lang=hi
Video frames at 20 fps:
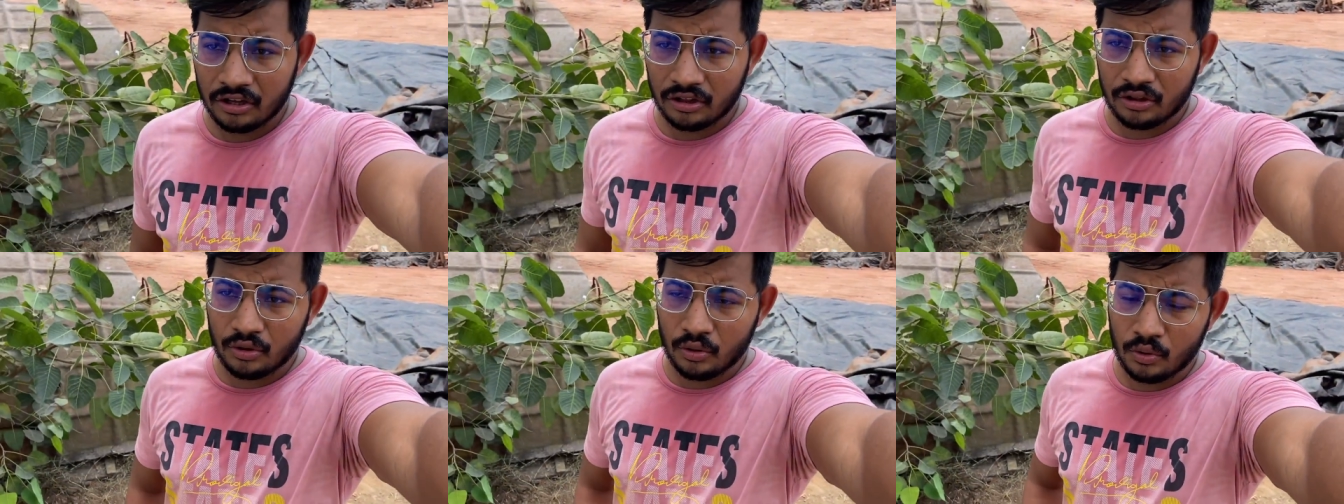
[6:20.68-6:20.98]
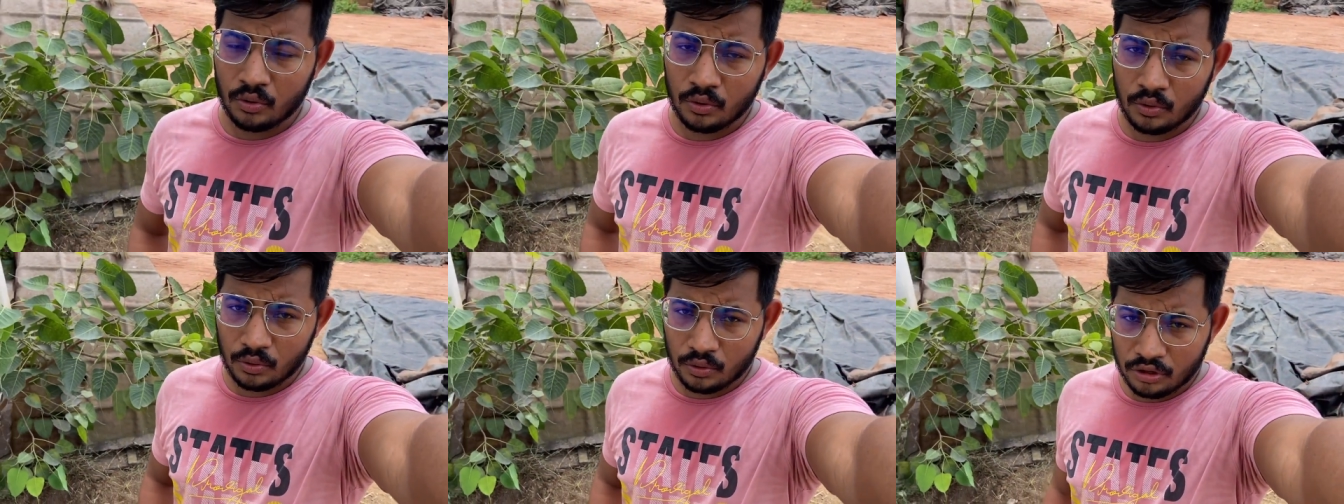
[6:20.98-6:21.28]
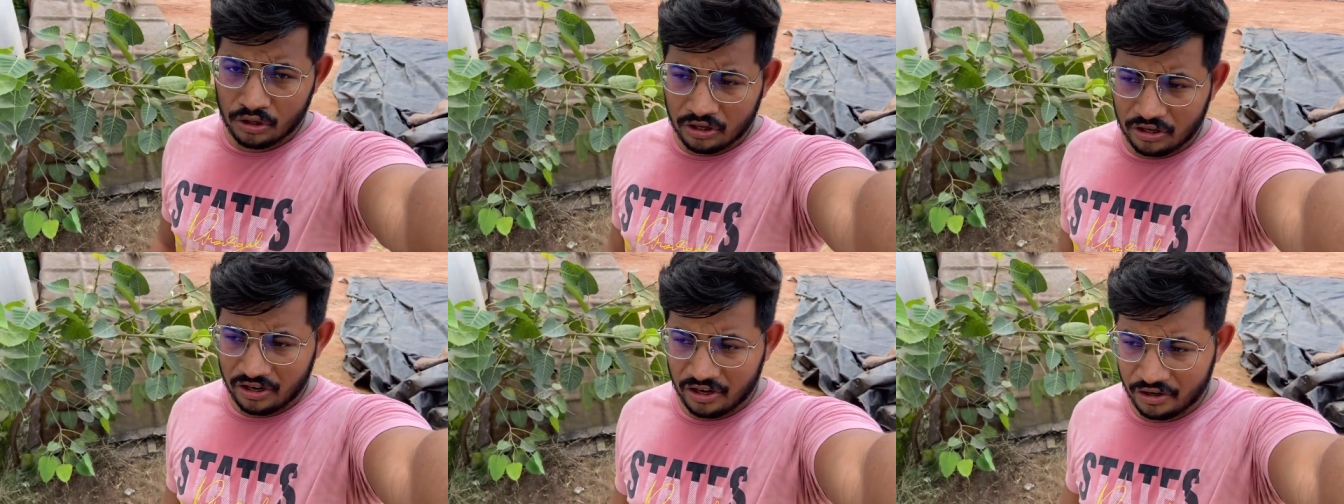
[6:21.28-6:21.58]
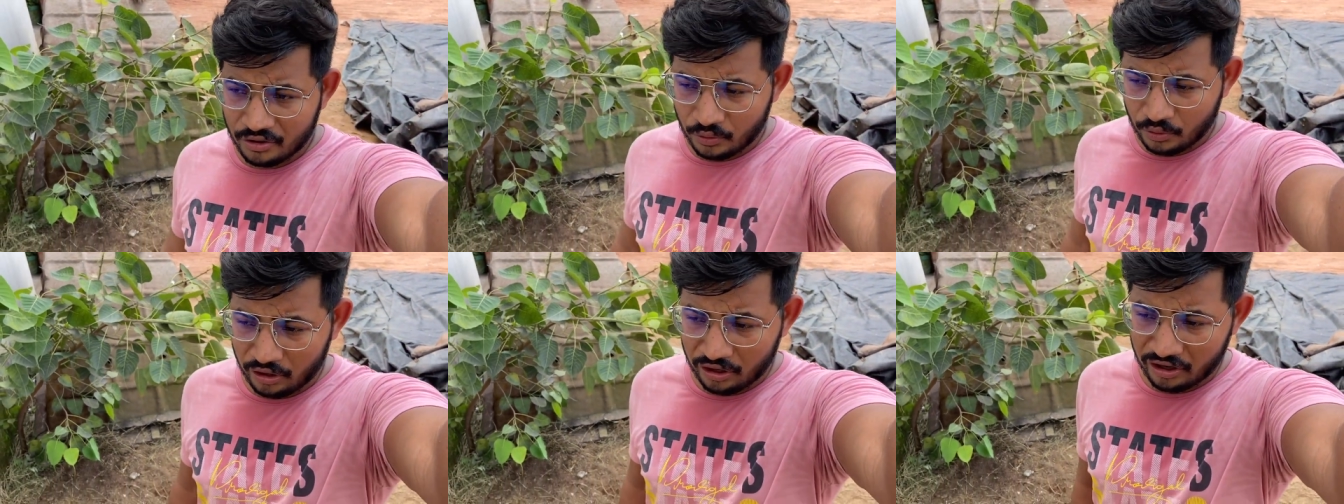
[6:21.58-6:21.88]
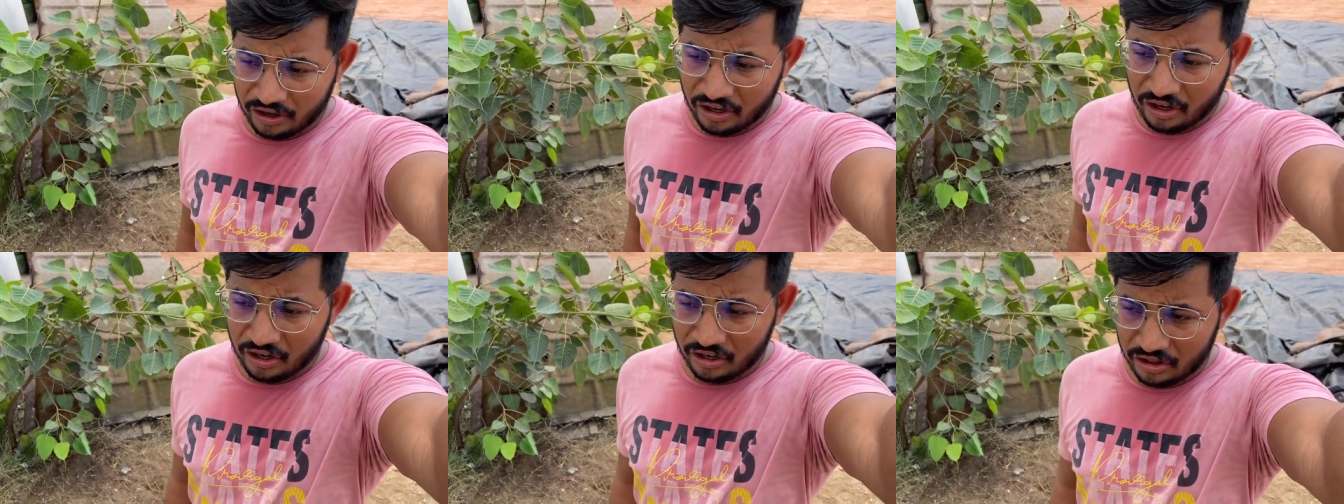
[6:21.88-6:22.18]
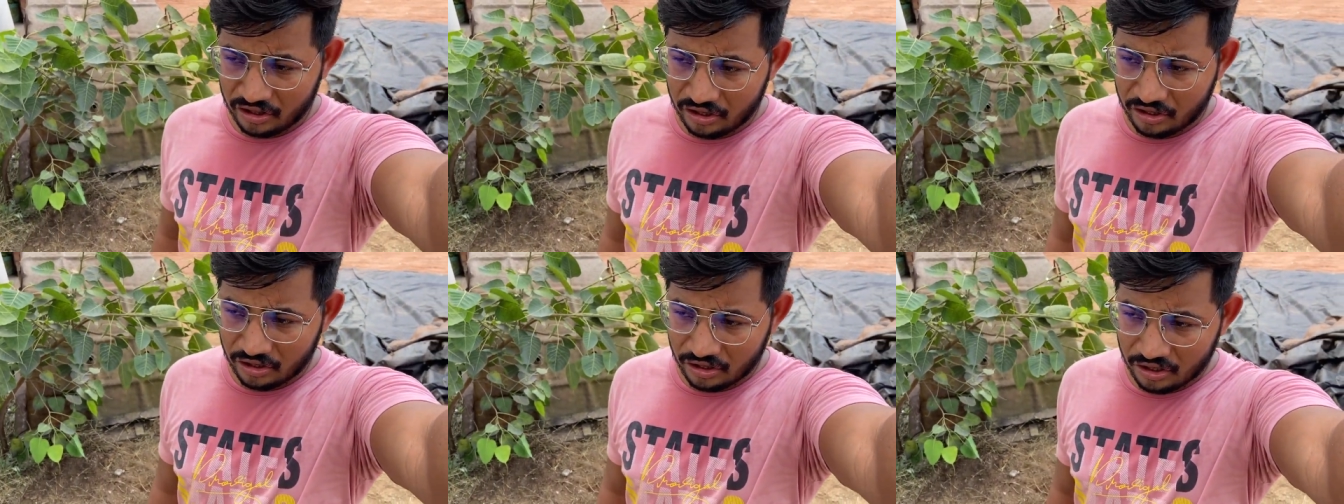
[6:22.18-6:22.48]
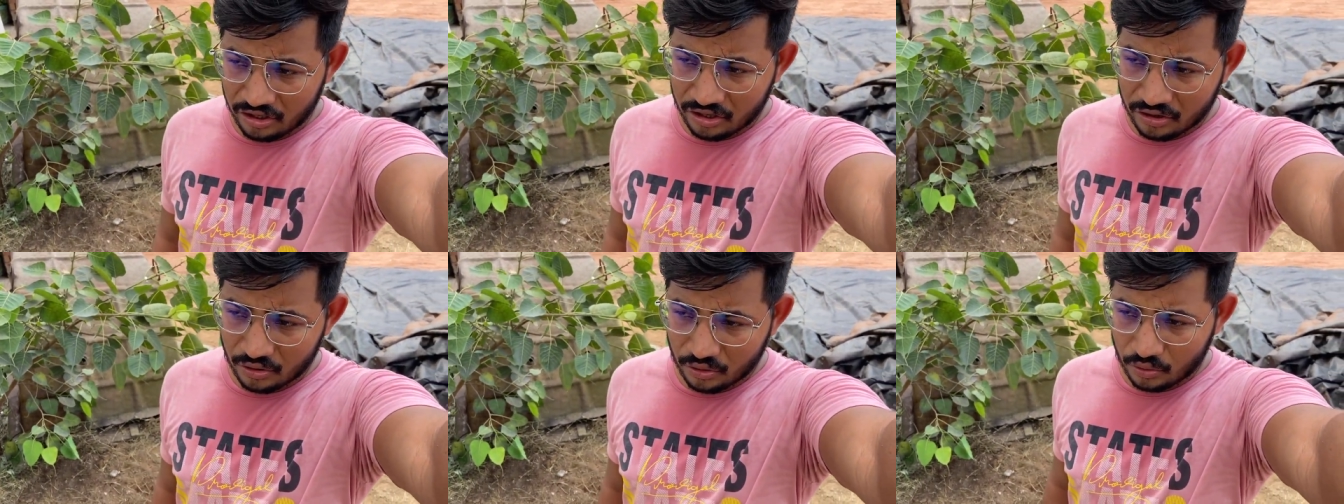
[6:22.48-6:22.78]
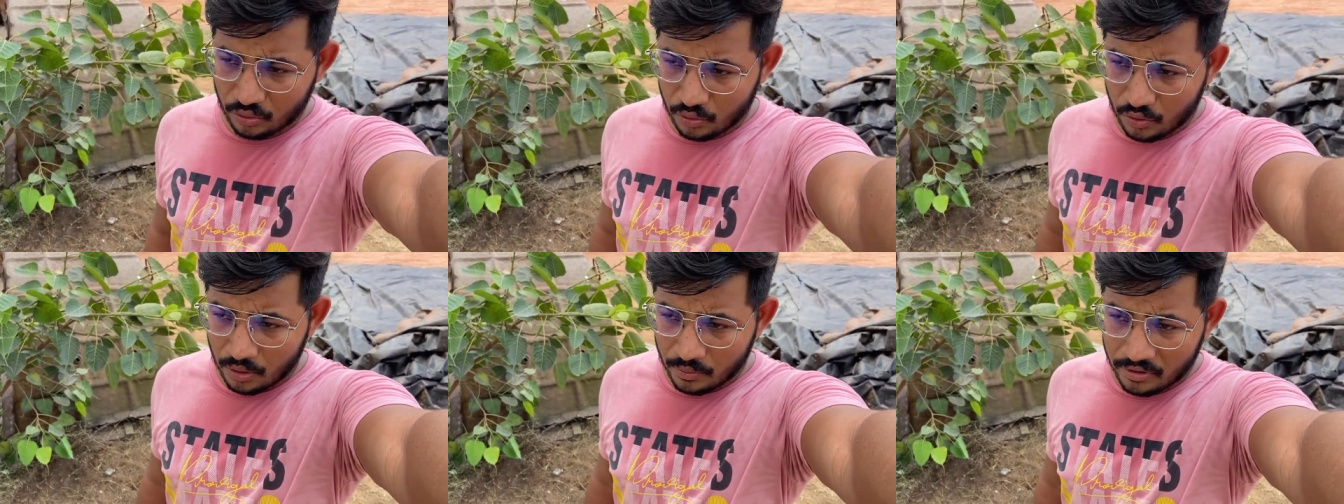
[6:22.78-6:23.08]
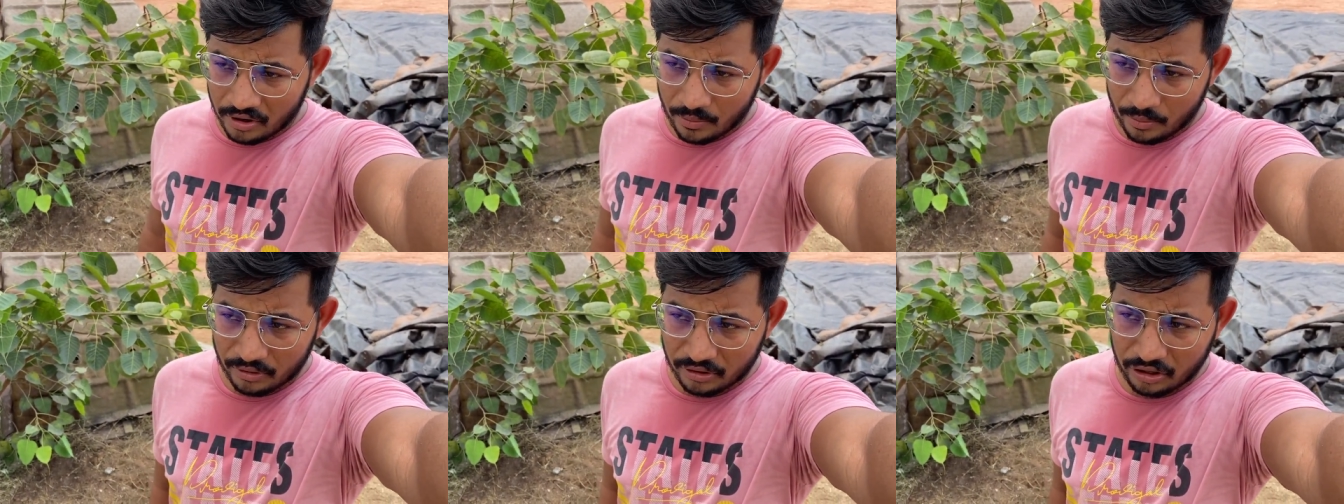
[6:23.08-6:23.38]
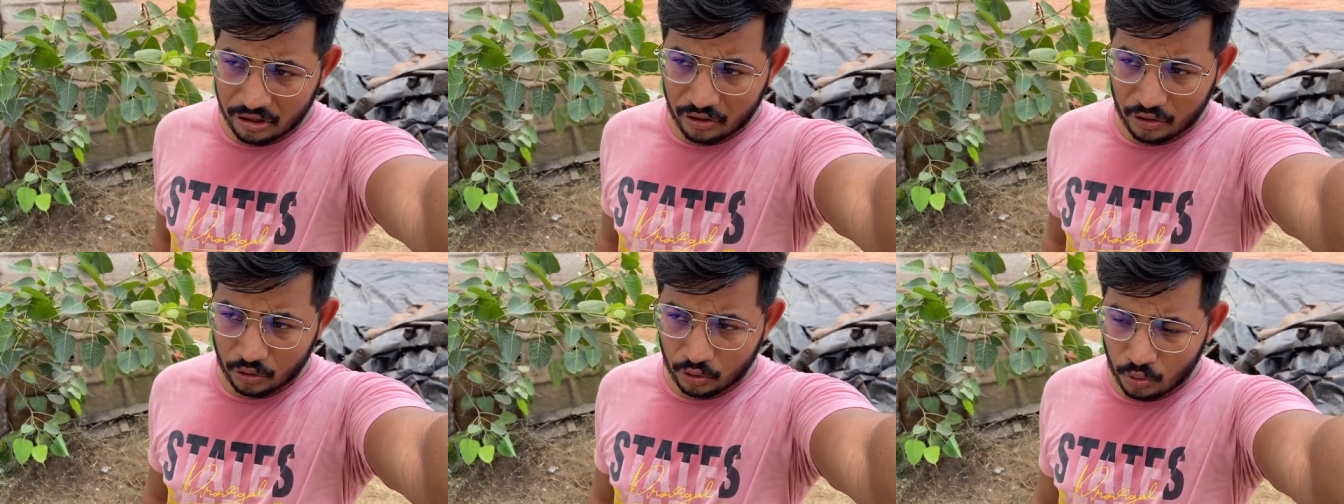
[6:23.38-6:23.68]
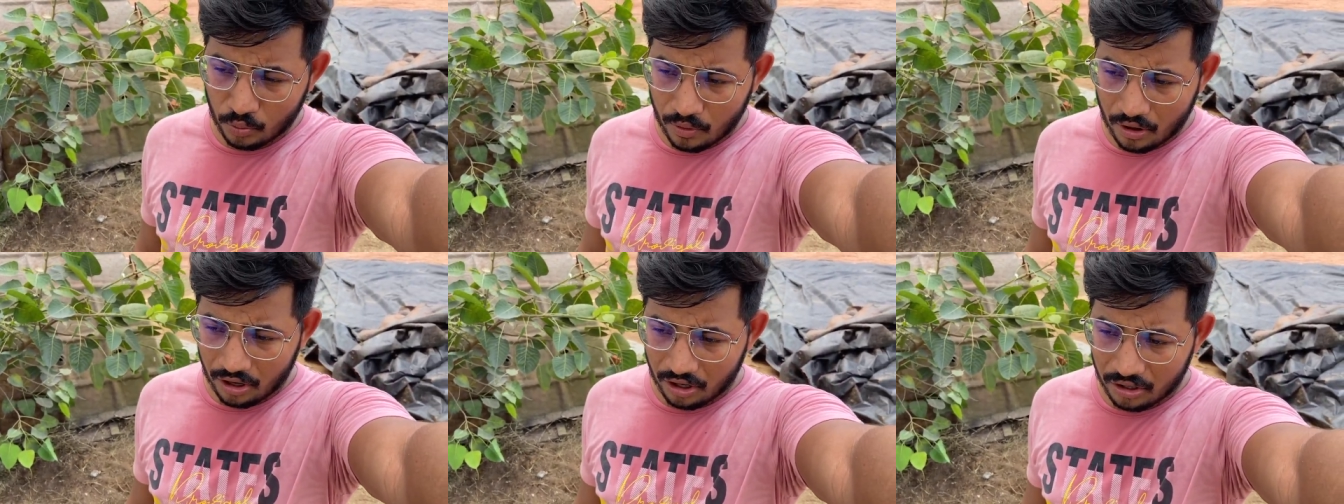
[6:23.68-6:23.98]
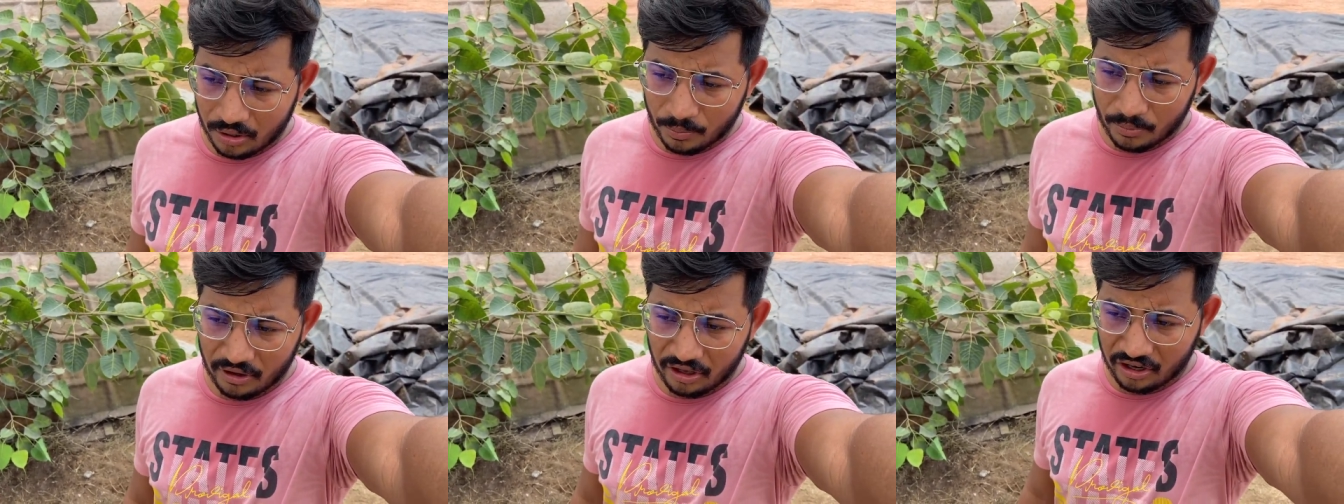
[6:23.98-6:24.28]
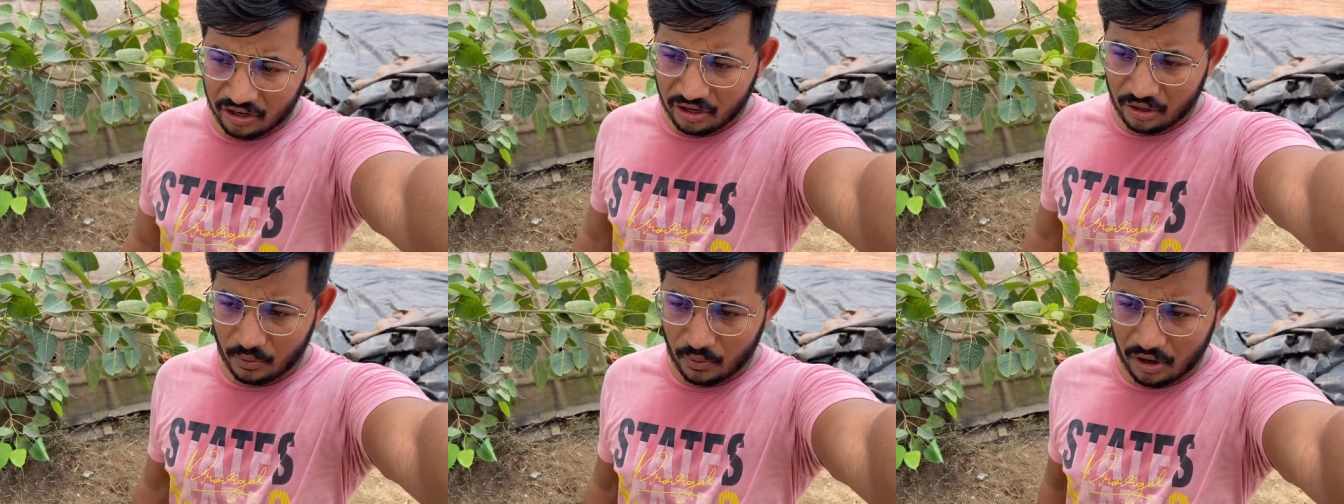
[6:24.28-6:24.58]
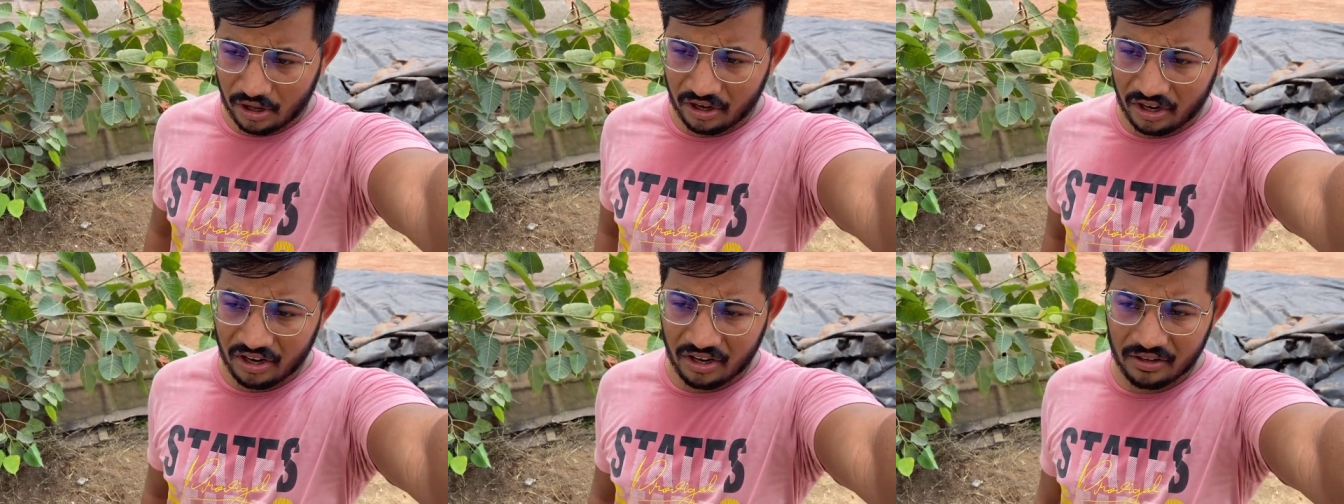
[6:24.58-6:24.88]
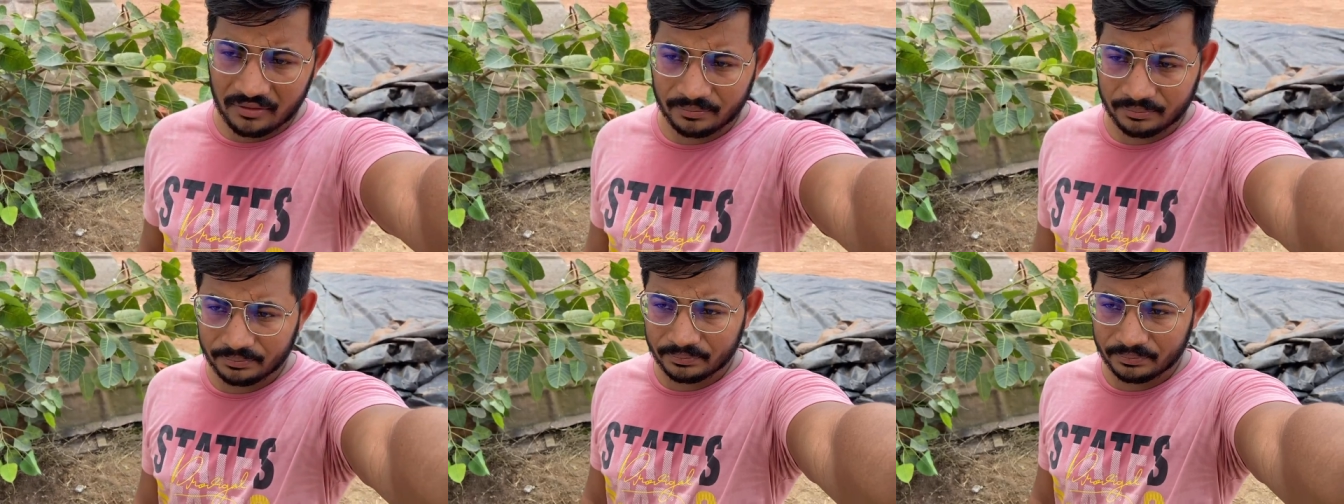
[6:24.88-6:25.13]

तो इसलिए इन्होंने खड़ी कर दी थी तो अब ये मशीन को दोबारा रिपेयर करवा रहे हैं